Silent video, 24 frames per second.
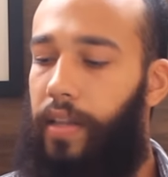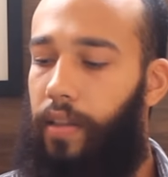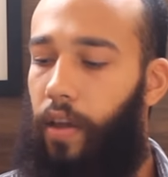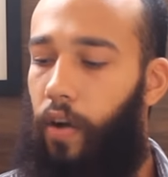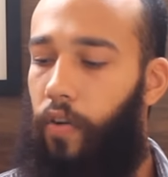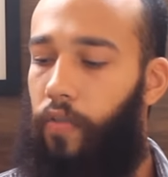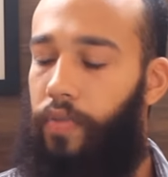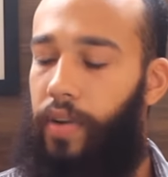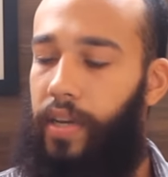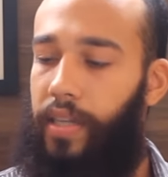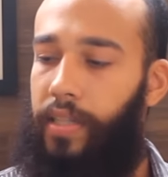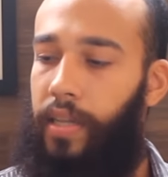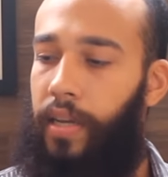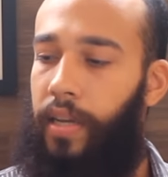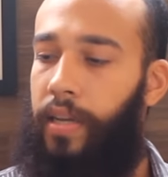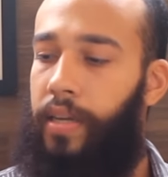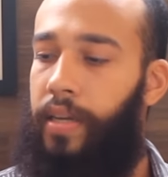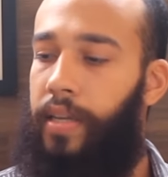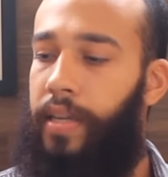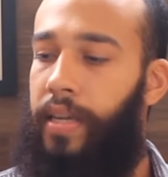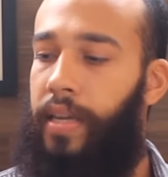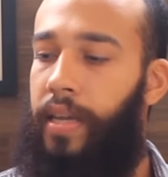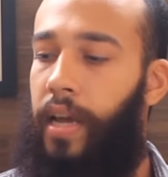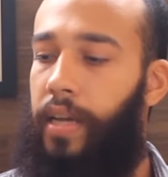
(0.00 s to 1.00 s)
Talvez ele
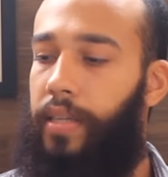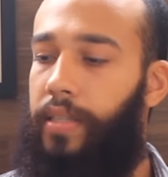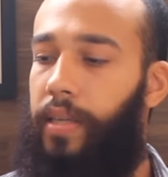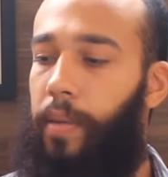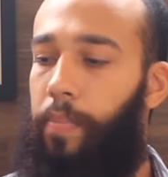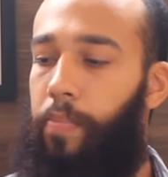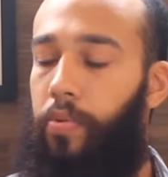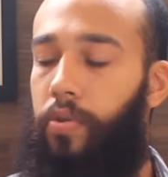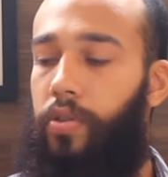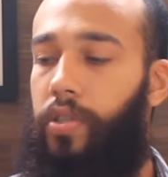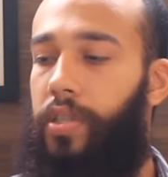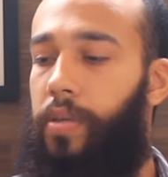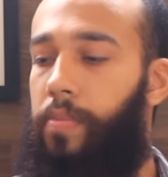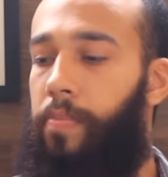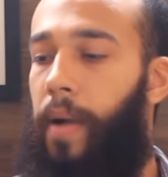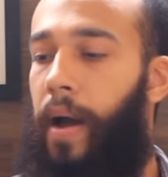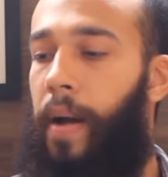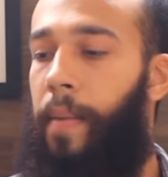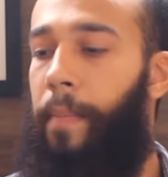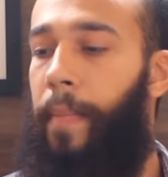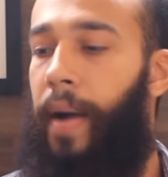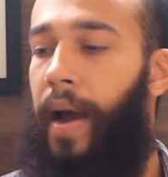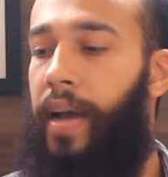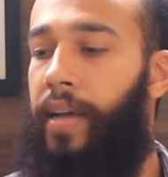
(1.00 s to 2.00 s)
iria se
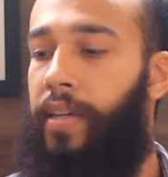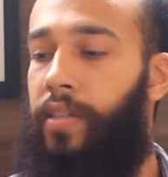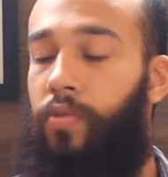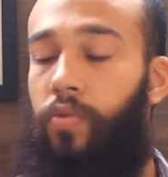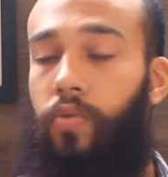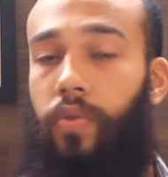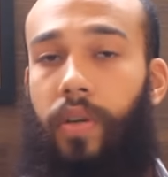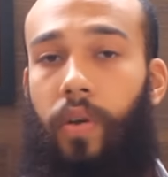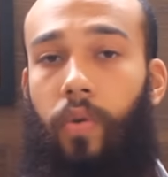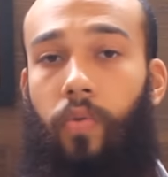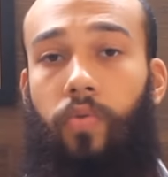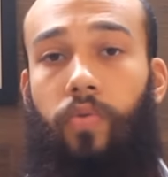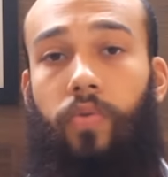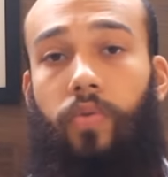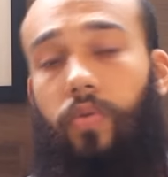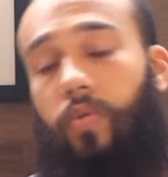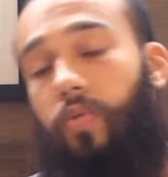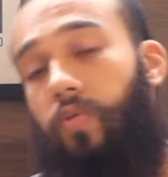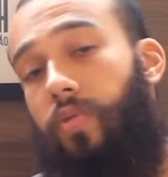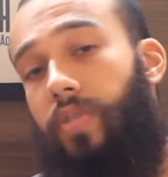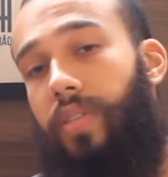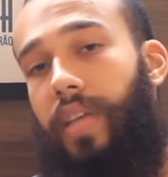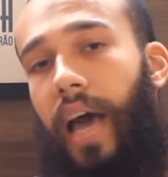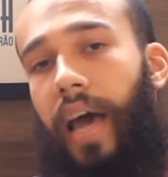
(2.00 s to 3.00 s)
aproximar mais do que, o,
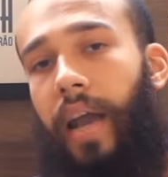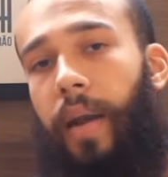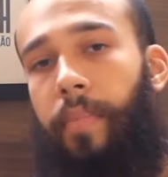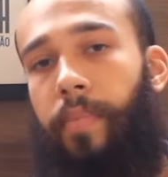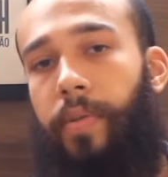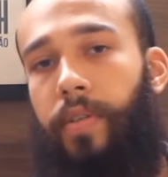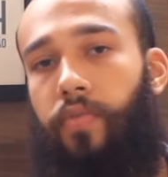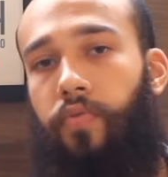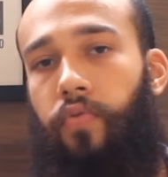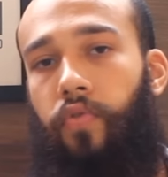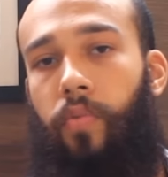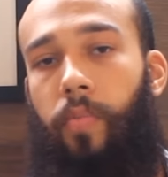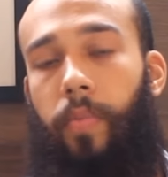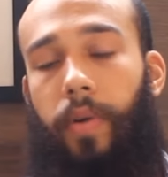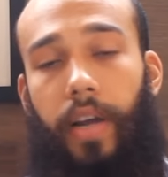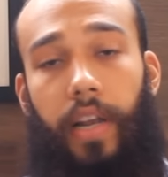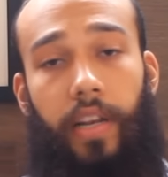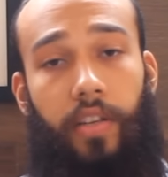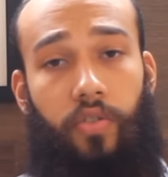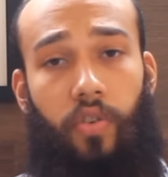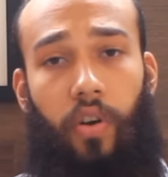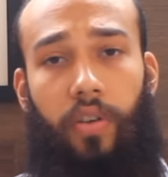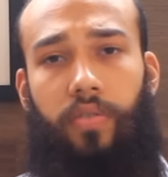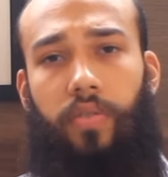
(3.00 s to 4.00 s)
que os árabes fumam, que
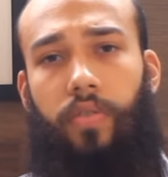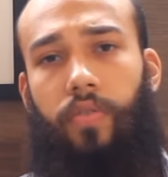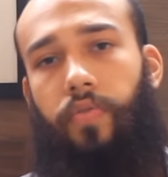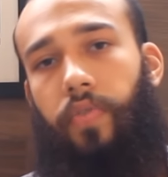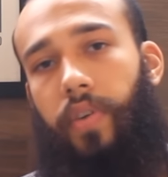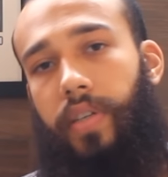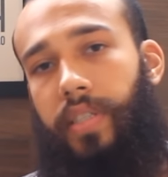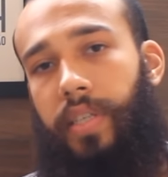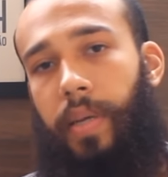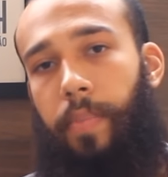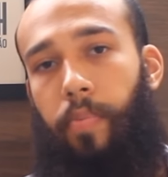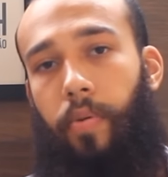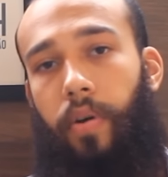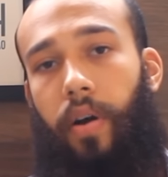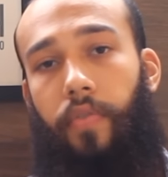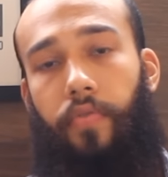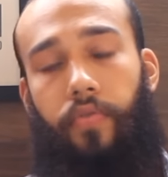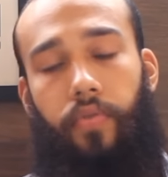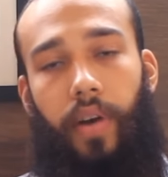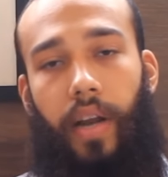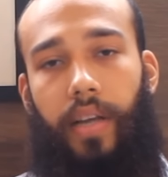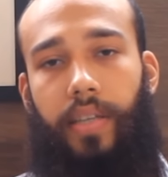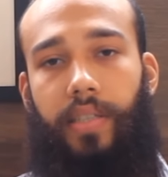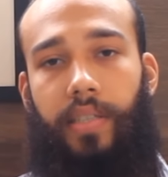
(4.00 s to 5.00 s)
eles gostam de fazer pouca
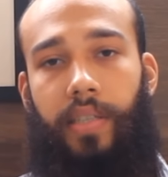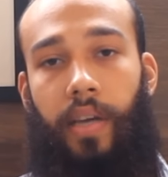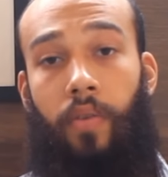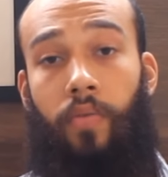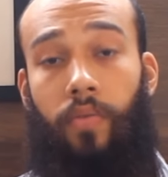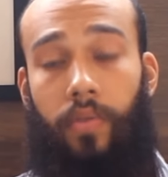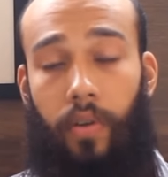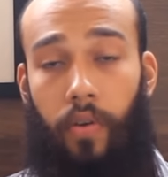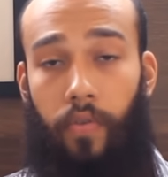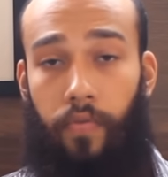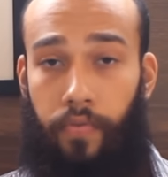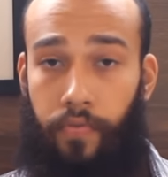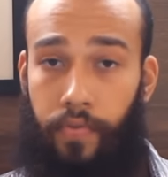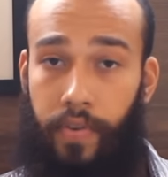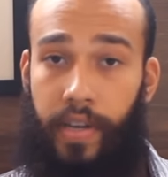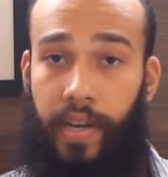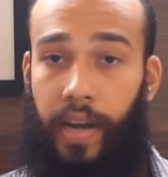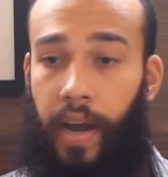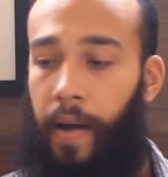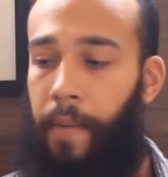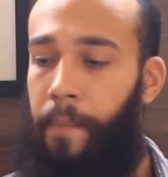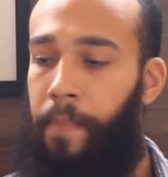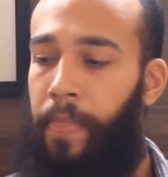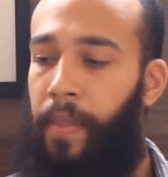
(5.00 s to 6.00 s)
furação, então
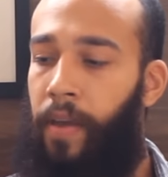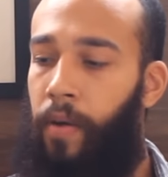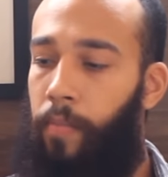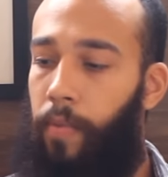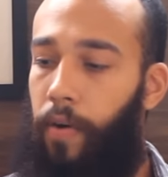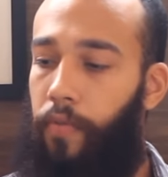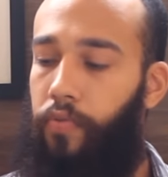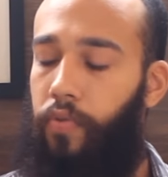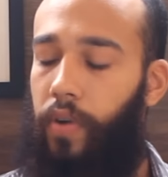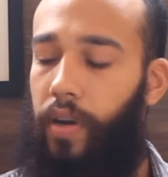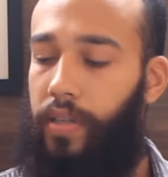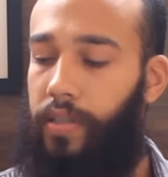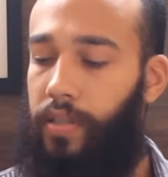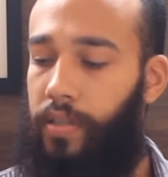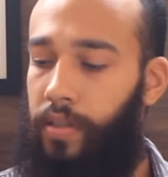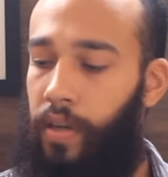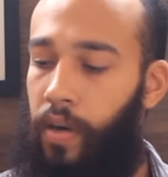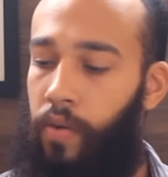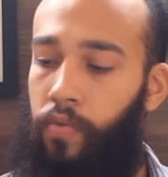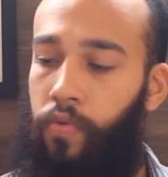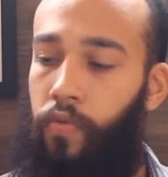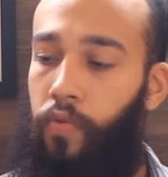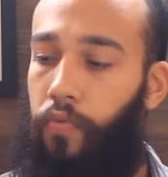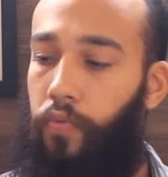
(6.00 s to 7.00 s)
fica uma
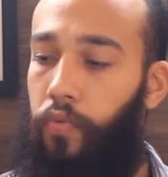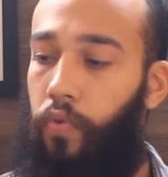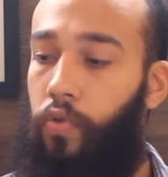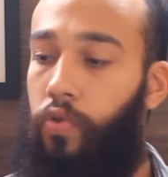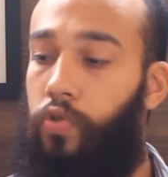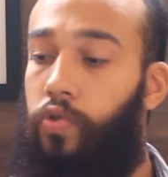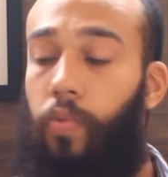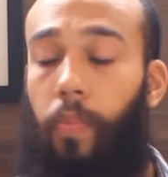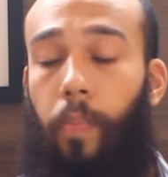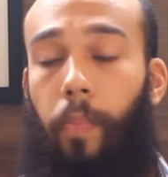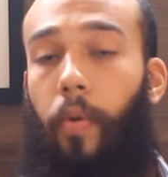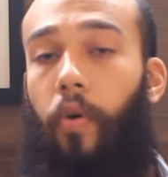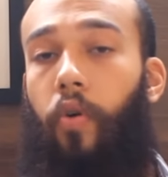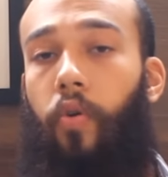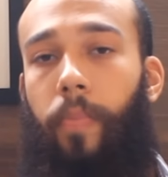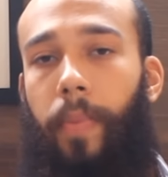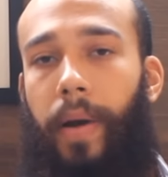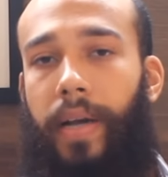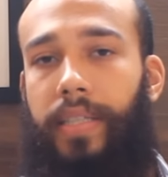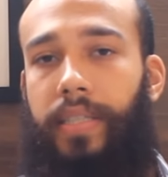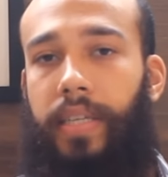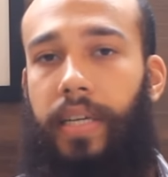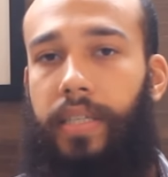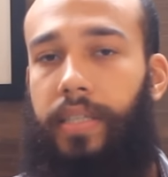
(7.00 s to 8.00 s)
furação e um fluxo um pouco
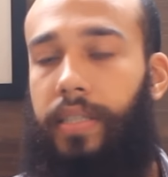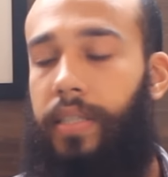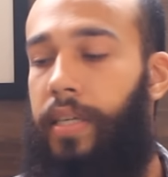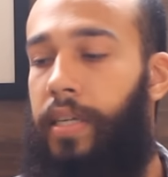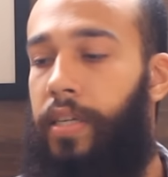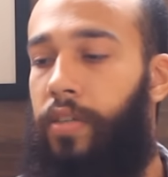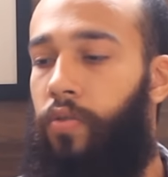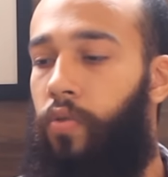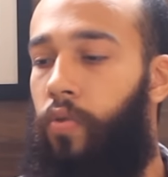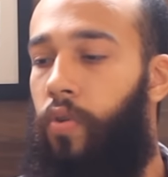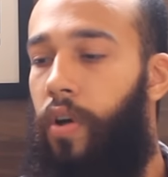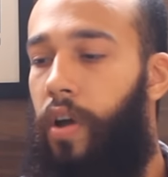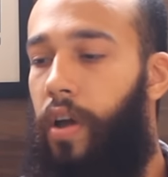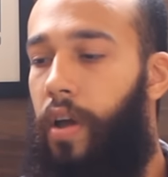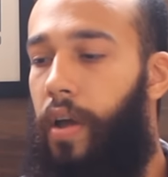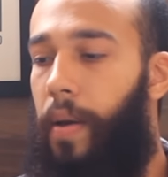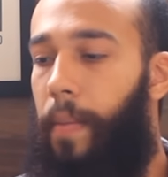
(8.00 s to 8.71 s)
mais restrito.